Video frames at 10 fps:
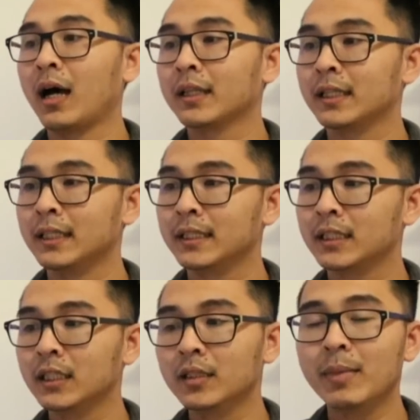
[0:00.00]
Thì
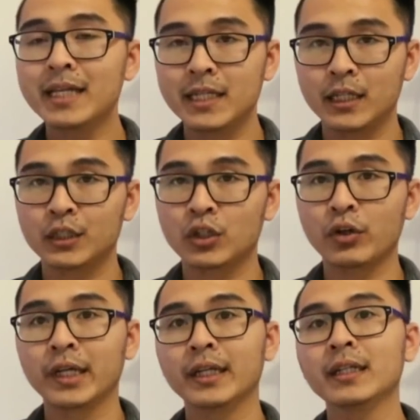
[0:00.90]
từ bây giờ cho
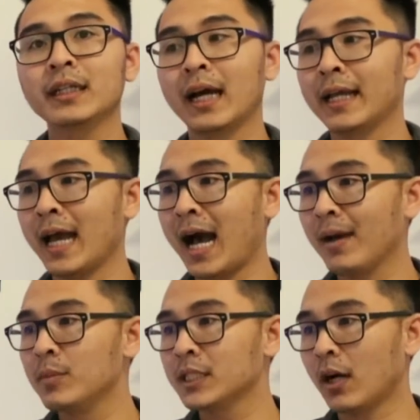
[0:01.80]
đến ngày hai
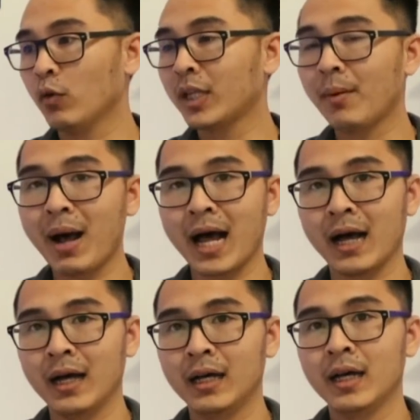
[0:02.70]
mươi sáu tháng ba
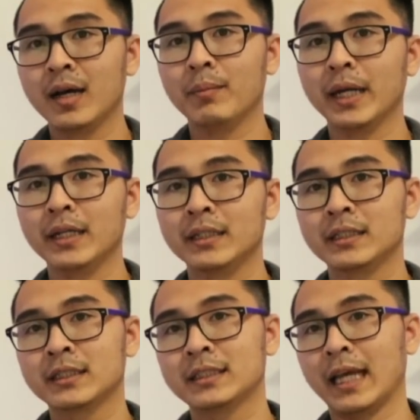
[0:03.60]
mình
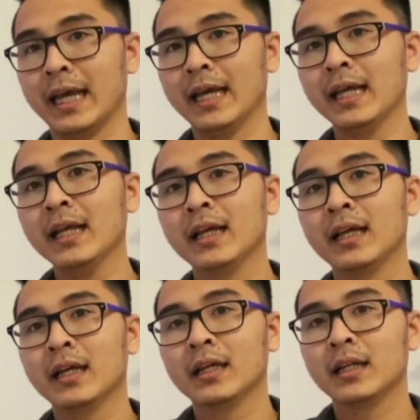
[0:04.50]
sẽ
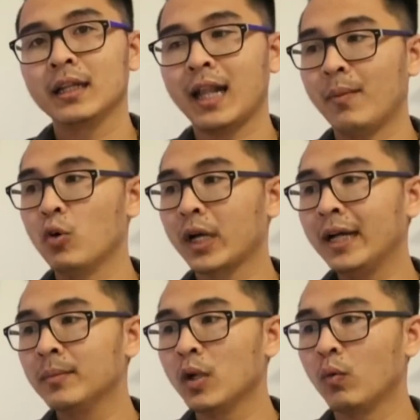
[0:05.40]
là một cái
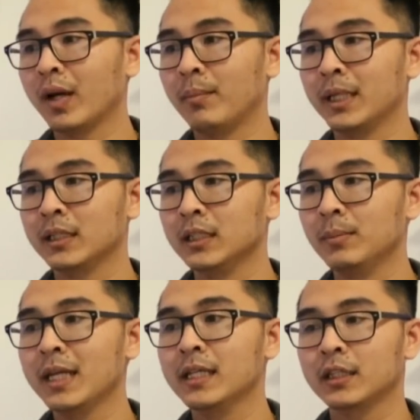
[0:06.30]
hợp đồng là mình từ
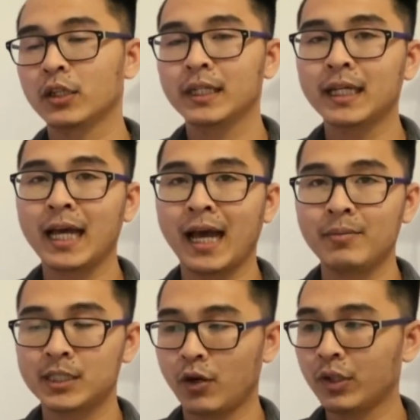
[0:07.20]
bây giờ cho đến ngày hai
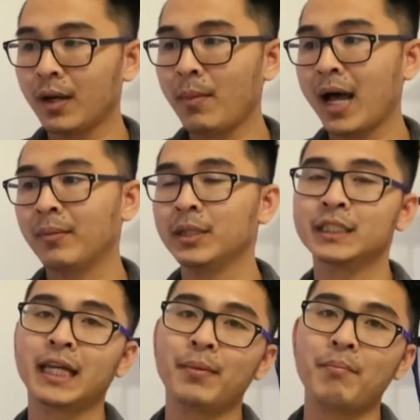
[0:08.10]
mươi sáu tháng ba mình
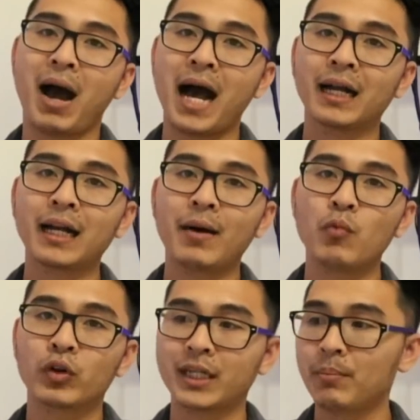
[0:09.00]
sẽ bán ra
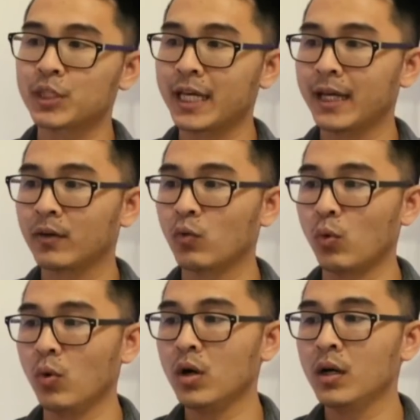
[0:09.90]
một trăm share
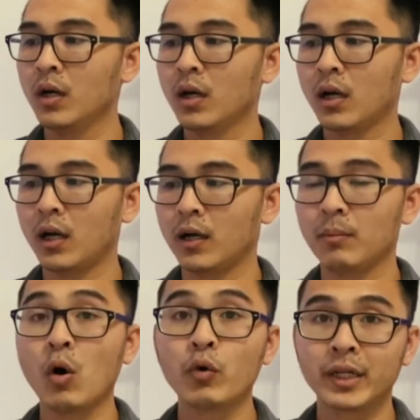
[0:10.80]
của uh,
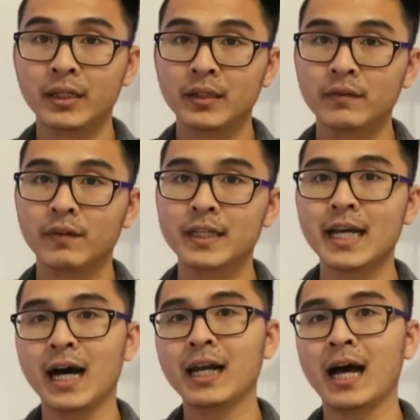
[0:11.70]
Boeing với
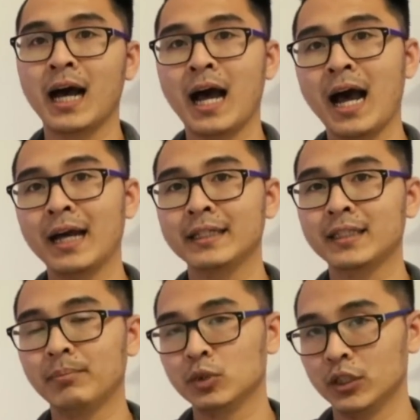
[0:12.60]
giá là hai
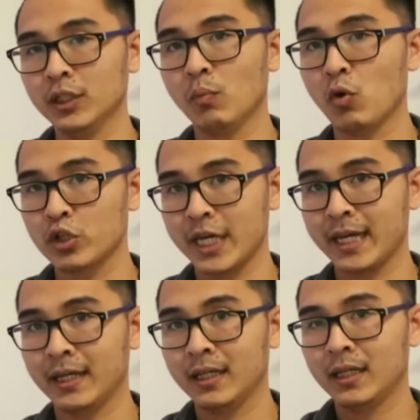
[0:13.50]
trăm rưỡi đồng một
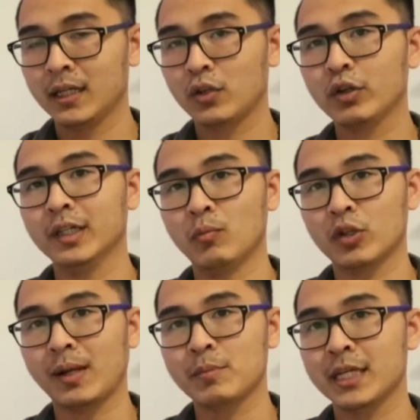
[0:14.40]
share. Có nghĩa một
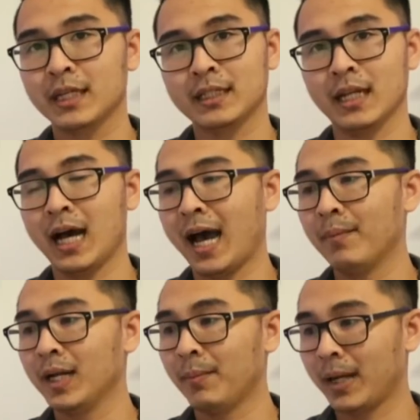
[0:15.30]
trăm share sẽ là hai
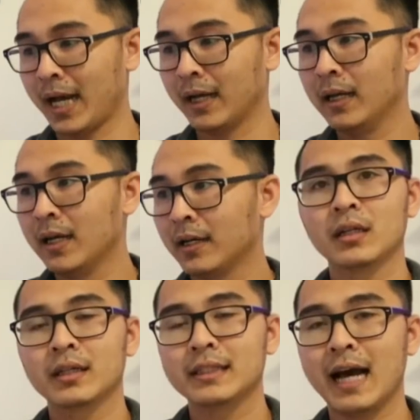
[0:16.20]
mươi lăm ngàn.
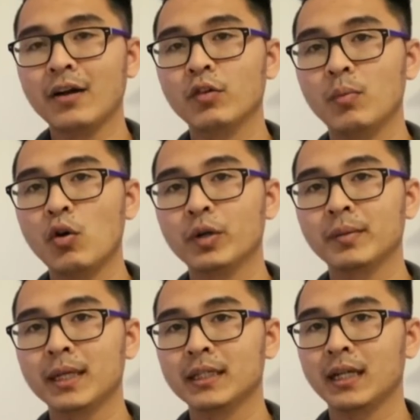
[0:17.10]
Giá của Boeing
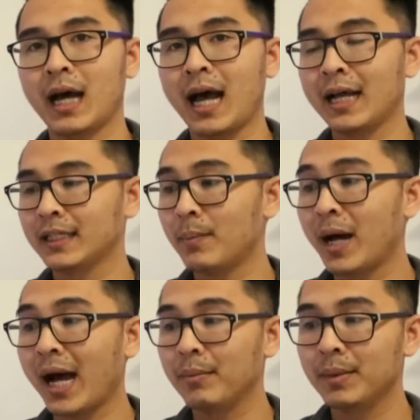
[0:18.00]
bây giờ là hai trăm
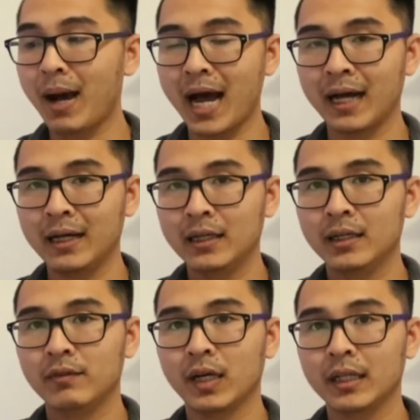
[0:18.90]
hai mươi ba.
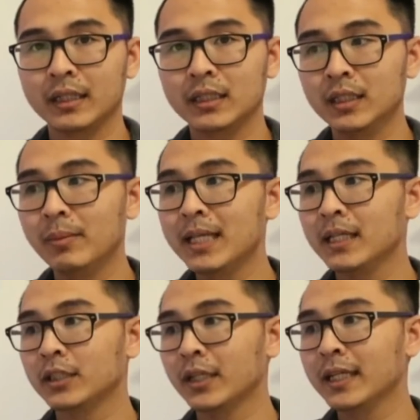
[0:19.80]
Và từ bây
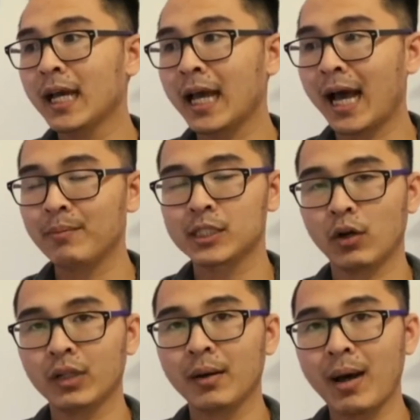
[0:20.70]
giờ cho đến ngày hai mươi
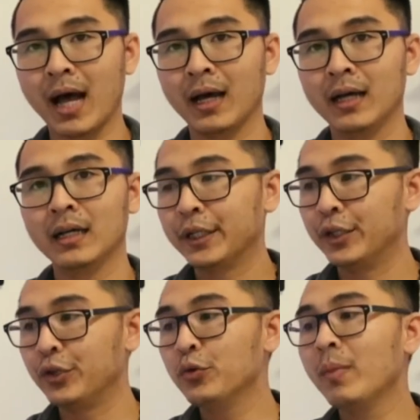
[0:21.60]
sáu tháng ba,
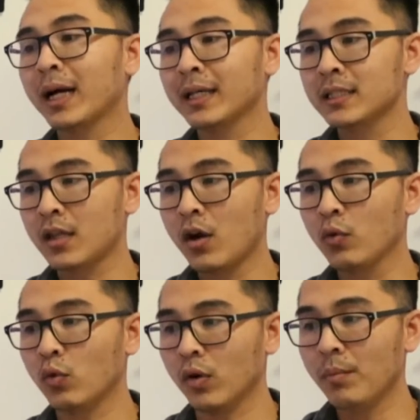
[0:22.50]
nếu mà cái stock
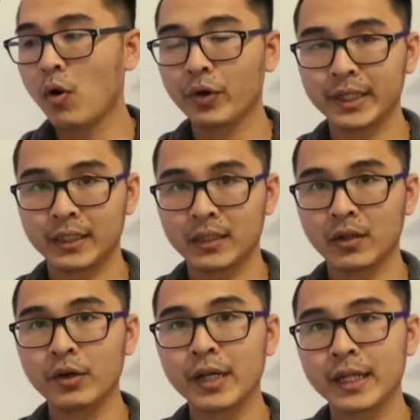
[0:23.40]
của Boeing
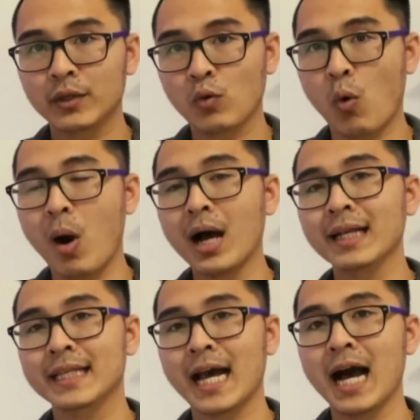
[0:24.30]
nó lên quá
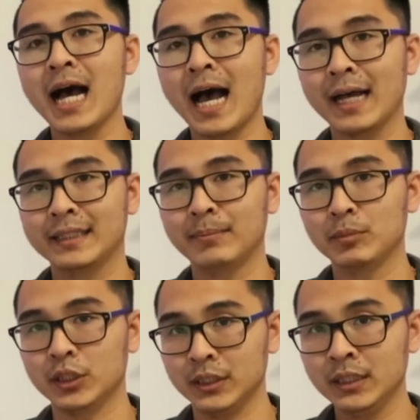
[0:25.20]
giá hai trăm
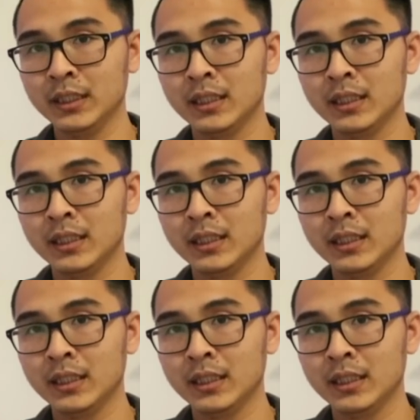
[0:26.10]
rưỡi